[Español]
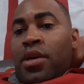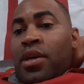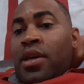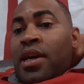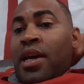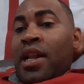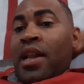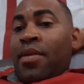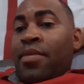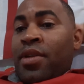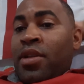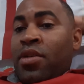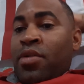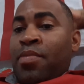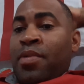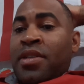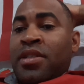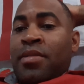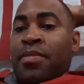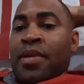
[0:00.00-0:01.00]
El abridor
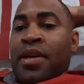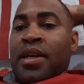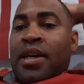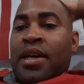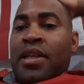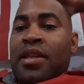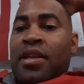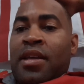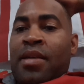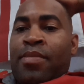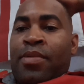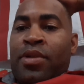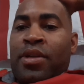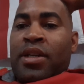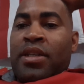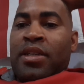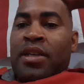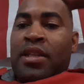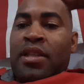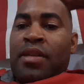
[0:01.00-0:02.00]
principal de Canadá podría
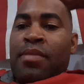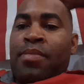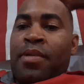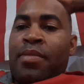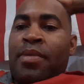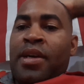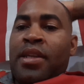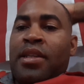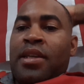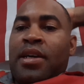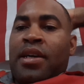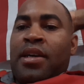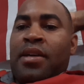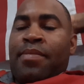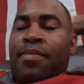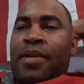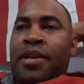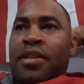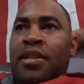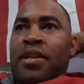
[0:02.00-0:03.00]
ser Nick Piveta que
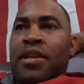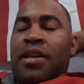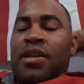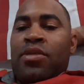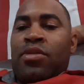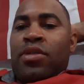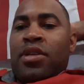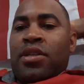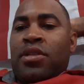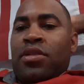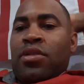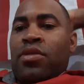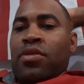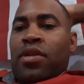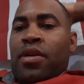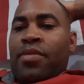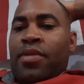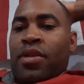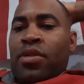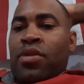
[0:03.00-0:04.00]
es parte de la
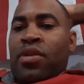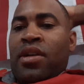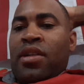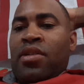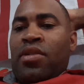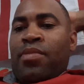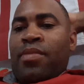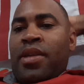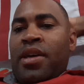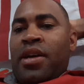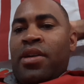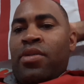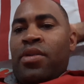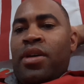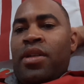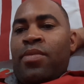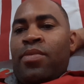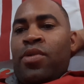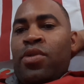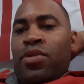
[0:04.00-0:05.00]
rotación abridora de los Medias
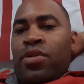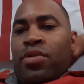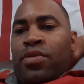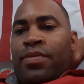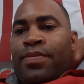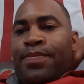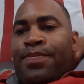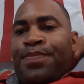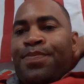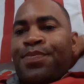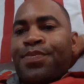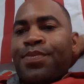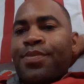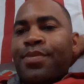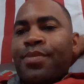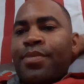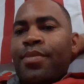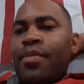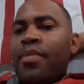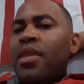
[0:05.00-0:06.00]
Rojas de Boston.
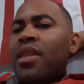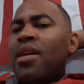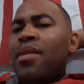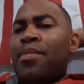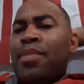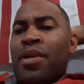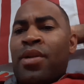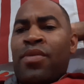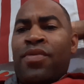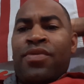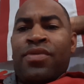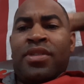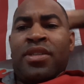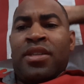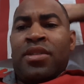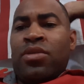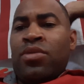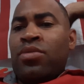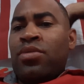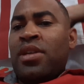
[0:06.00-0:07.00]
Pero
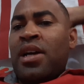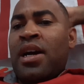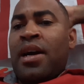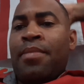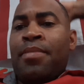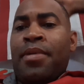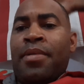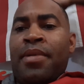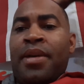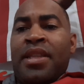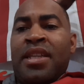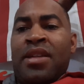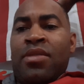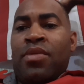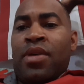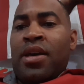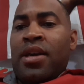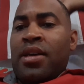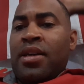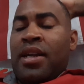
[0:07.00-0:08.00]
si tú sacas Piveta
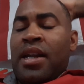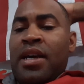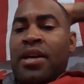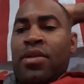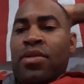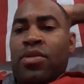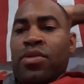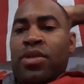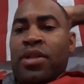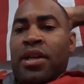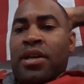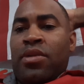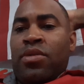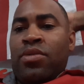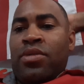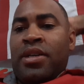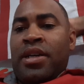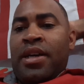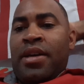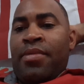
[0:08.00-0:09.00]
no hay gran otra
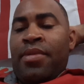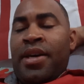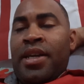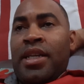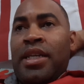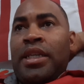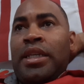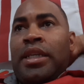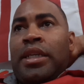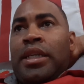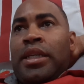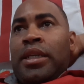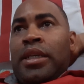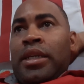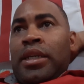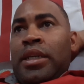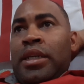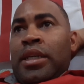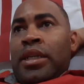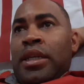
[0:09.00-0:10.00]
cosa que ver.
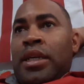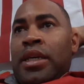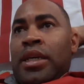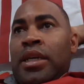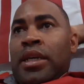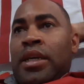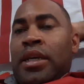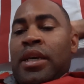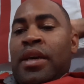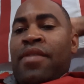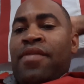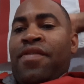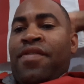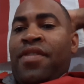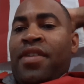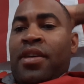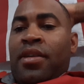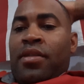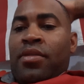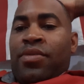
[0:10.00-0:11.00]
Eh, en
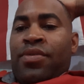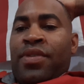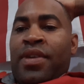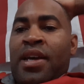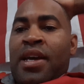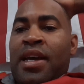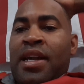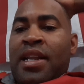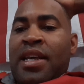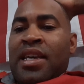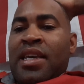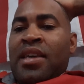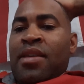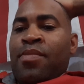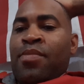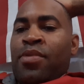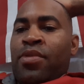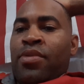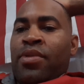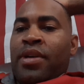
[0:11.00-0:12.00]
fin, o sea, el
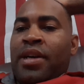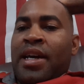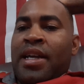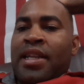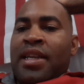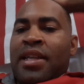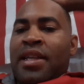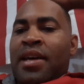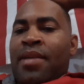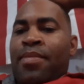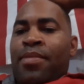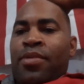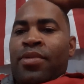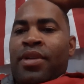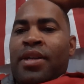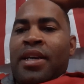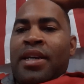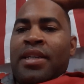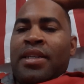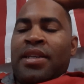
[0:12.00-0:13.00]
equipo de Canadá
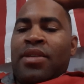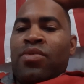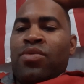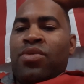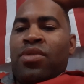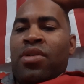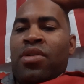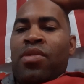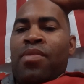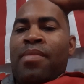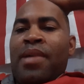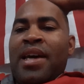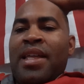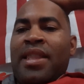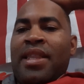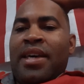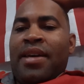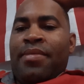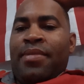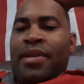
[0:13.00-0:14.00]
podría ser uno de los más
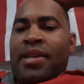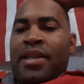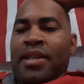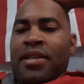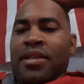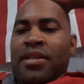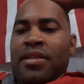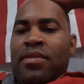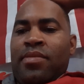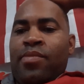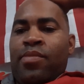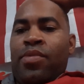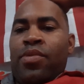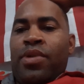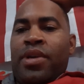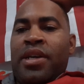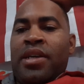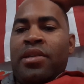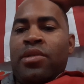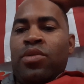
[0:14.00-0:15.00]
débiles,
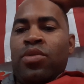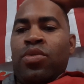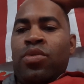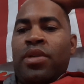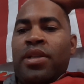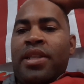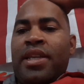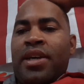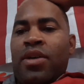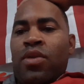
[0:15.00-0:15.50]
porque incluso el de